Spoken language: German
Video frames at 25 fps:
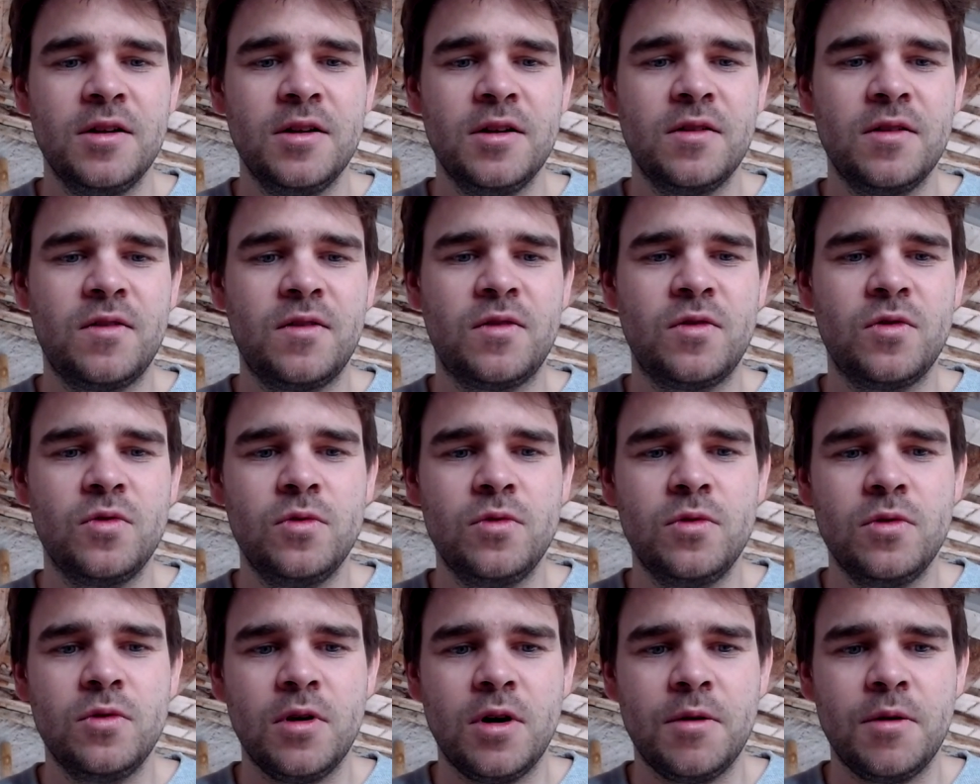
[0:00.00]

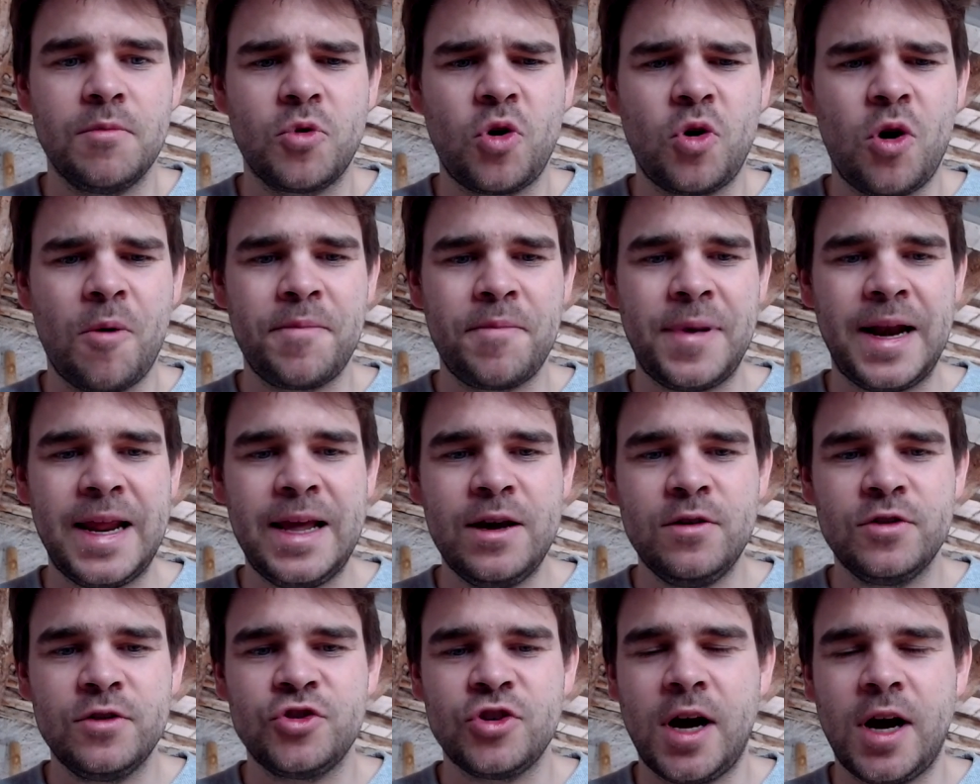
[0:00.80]
Zu ähm,
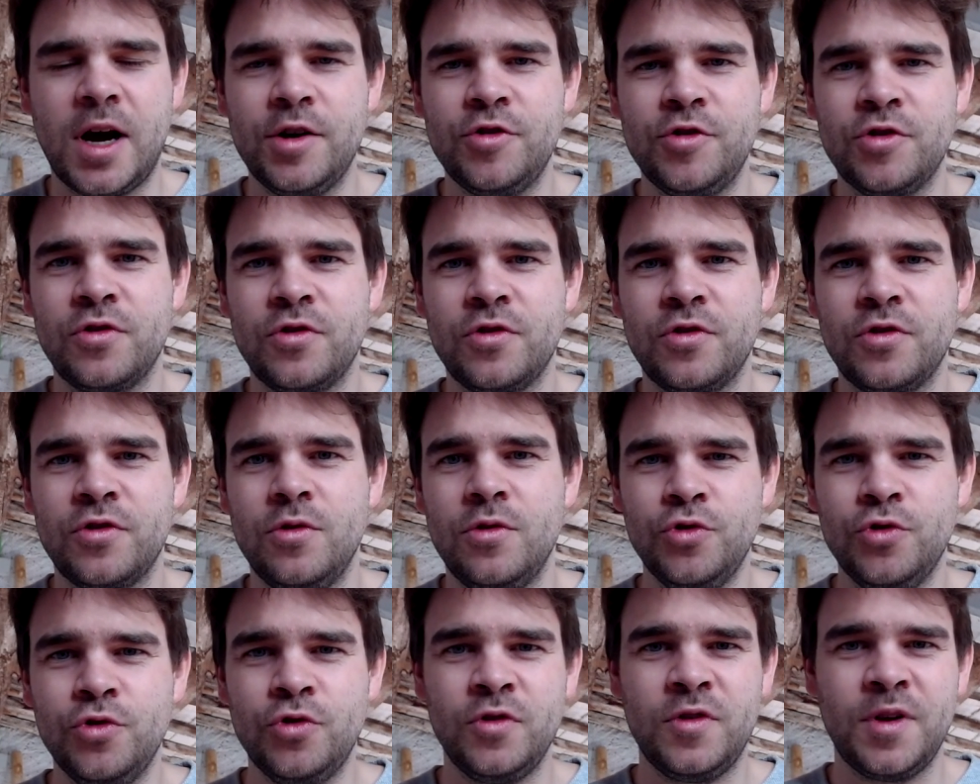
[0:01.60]
Compleo Charging
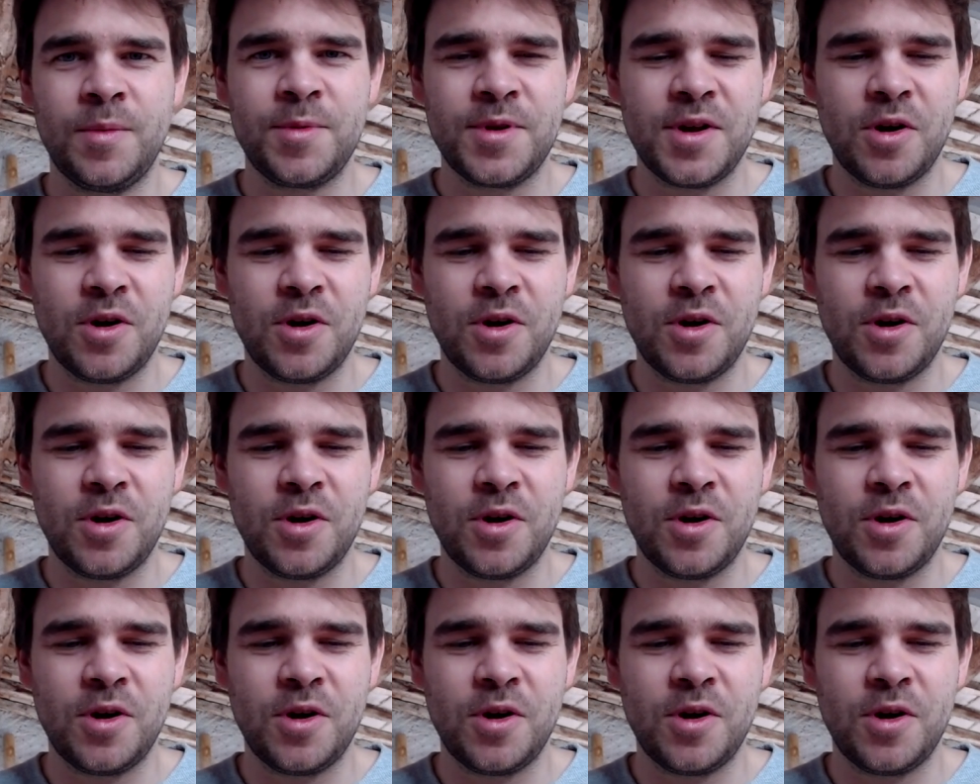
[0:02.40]
Solutions habe ich